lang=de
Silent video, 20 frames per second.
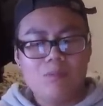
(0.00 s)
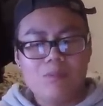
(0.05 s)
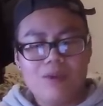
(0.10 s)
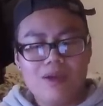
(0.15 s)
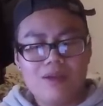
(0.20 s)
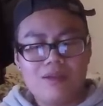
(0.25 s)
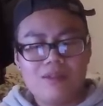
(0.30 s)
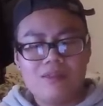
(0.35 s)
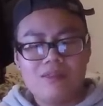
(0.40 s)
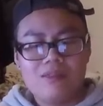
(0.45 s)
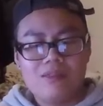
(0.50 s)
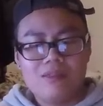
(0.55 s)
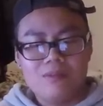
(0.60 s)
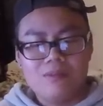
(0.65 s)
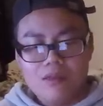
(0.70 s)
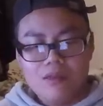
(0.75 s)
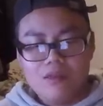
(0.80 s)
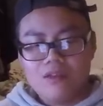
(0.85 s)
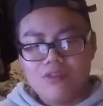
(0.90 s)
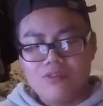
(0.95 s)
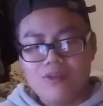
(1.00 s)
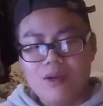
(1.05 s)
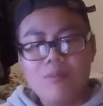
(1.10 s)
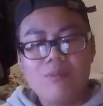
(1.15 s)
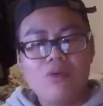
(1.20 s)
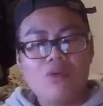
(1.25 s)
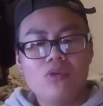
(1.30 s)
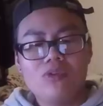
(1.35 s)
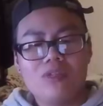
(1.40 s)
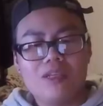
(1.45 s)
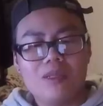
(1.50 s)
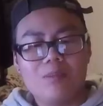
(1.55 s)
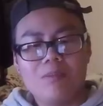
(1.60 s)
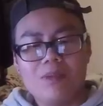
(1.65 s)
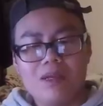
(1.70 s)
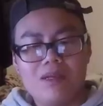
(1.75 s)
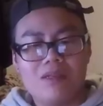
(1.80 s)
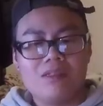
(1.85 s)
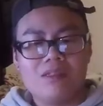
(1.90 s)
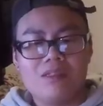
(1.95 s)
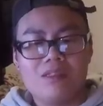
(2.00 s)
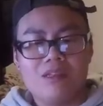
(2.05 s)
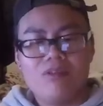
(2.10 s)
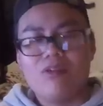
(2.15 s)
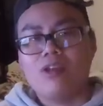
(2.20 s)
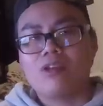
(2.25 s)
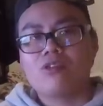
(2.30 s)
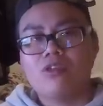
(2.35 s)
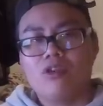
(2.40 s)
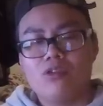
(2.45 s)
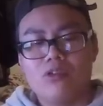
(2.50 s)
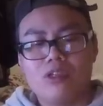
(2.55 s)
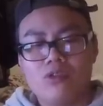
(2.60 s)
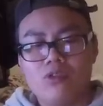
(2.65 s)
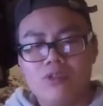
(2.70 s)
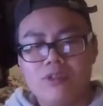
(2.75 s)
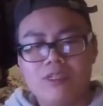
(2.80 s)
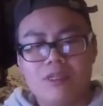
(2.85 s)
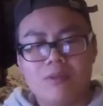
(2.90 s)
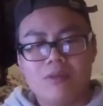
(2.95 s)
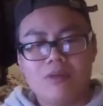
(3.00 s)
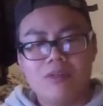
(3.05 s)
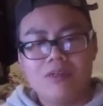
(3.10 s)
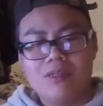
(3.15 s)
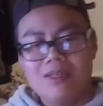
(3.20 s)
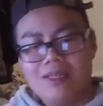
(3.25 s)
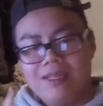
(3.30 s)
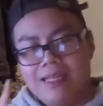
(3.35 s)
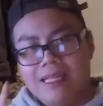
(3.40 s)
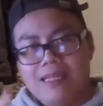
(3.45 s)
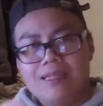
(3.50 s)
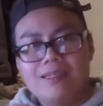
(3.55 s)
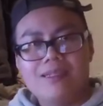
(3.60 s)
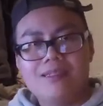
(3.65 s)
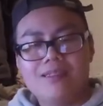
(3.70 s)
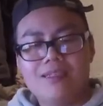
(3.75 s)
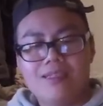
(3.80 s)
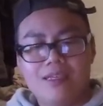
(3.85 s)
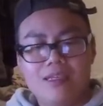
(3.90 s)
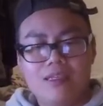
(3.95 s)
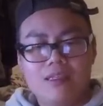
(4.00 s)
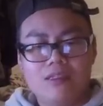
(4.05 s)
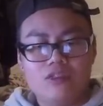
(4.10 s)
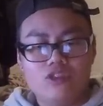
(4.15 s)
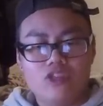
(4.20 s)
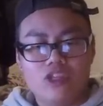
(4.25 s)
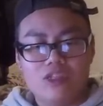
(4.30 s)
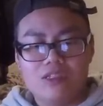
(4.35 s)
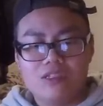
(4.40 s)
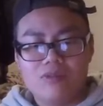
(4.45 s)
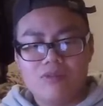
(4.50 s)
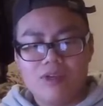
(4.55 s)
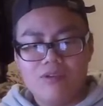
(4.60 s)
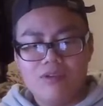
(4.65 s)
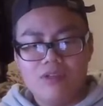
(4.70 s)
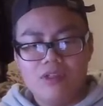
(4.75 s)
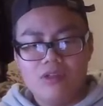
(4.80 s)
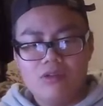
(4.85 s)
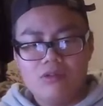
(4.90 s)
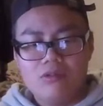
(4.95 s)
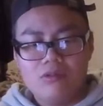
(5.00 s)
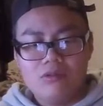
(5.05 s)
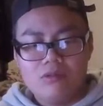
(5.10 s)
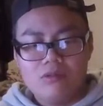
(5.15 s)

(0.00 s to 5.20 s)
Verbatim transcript: Max, Quappo 100 Max, Quaxo auch natürlich, aber den seht ihr in Gen 2 Video.